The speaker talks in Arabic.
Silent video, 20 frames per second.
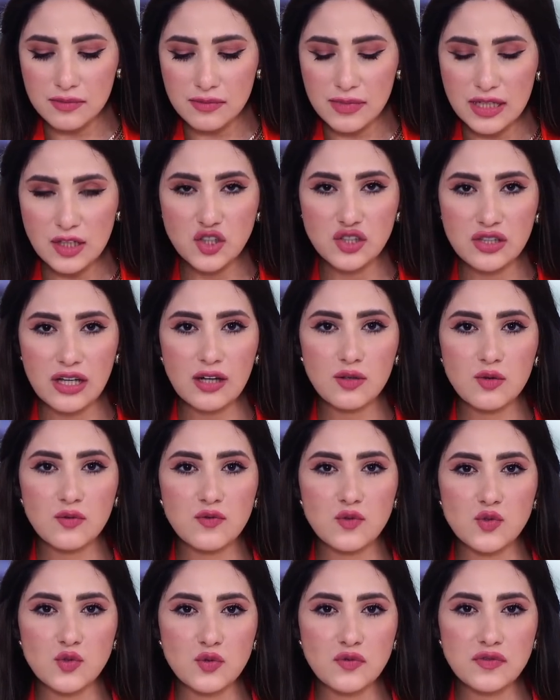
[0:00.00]
ماليش ان احكم
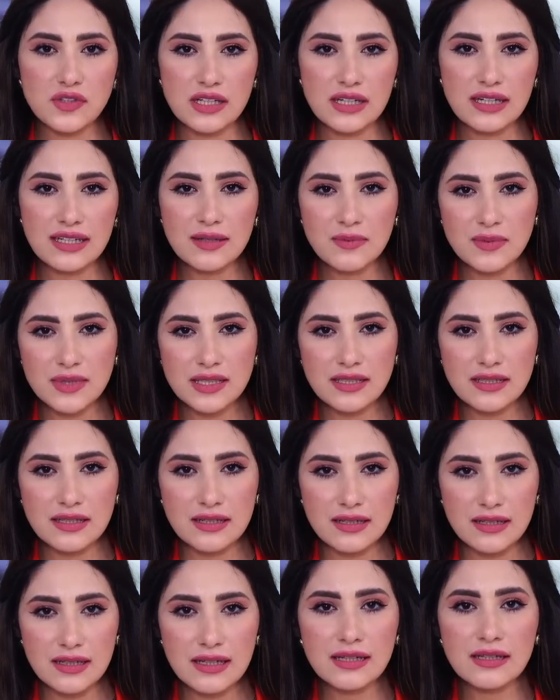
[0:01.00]
في ظروف زي كده بس
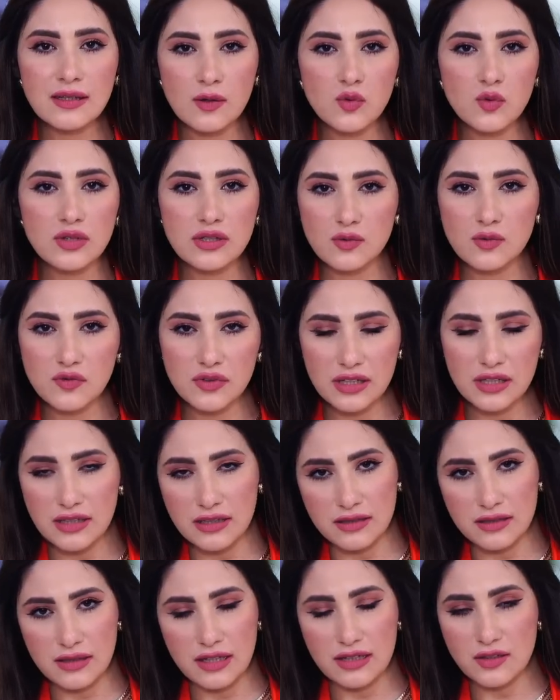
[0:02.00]
ليا ان اقول ان
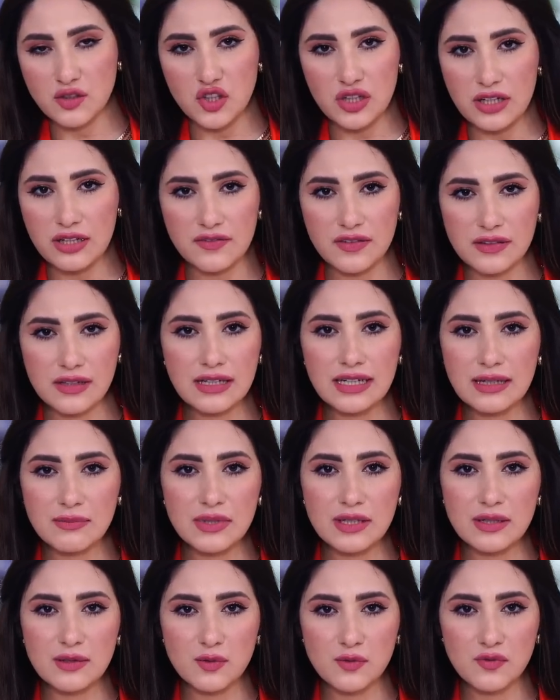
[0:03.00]
فنان هاني شاكر فنان
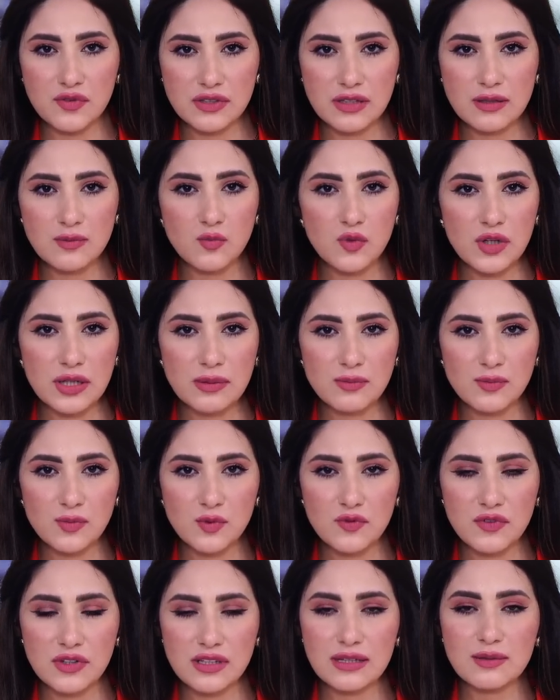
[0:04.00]
كبير وفنان مهم
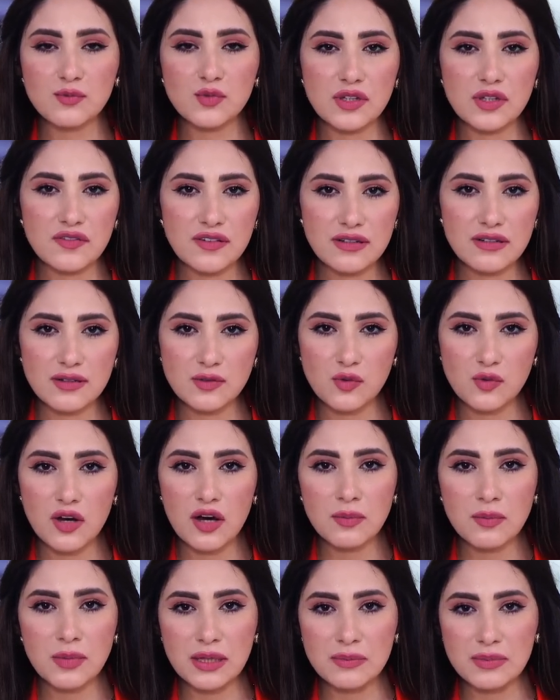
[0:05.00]
وفنان متفرد
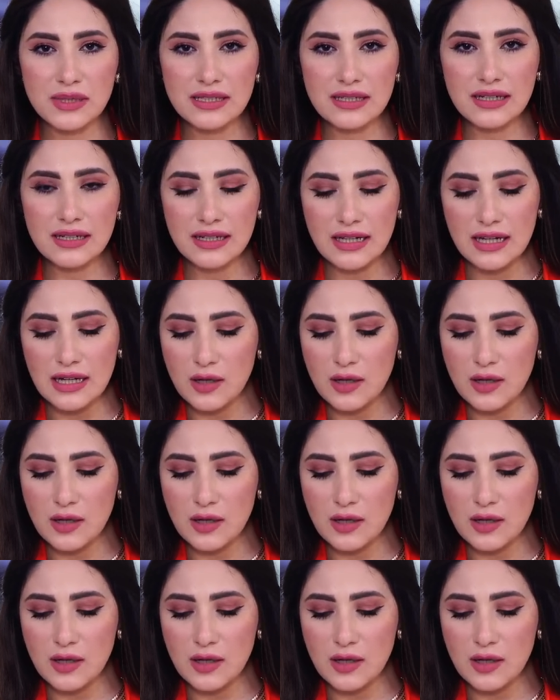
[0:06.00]
وقامه كبيره